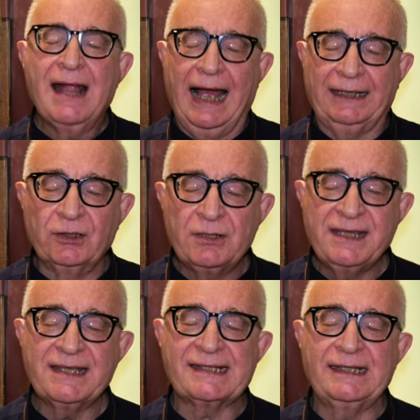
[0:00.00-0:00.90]
ad
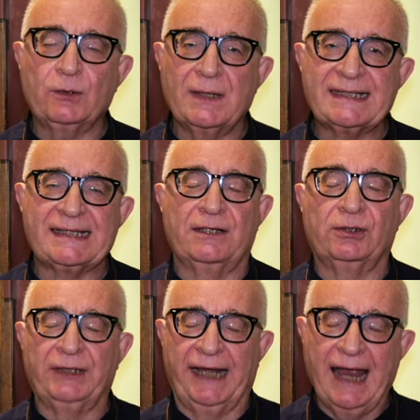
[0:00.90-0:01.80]
ogni
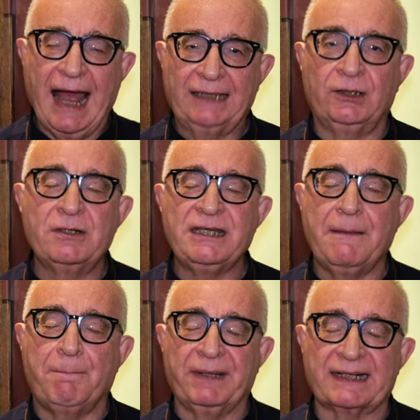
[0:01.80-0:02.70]
situazione, ad
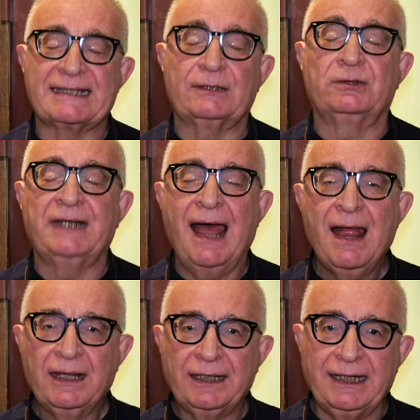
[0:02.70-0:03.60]
ogni
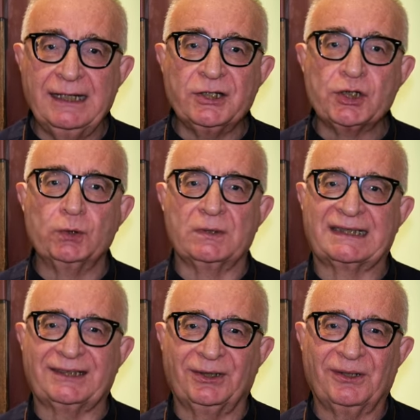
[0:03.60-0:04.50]
persona il
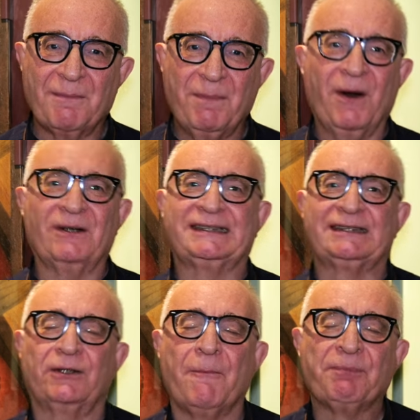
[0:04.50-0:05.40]
giusto
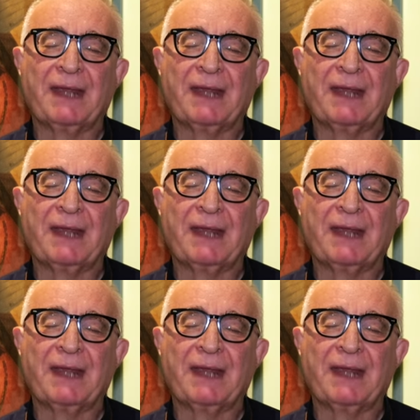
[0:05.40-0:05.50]
posto.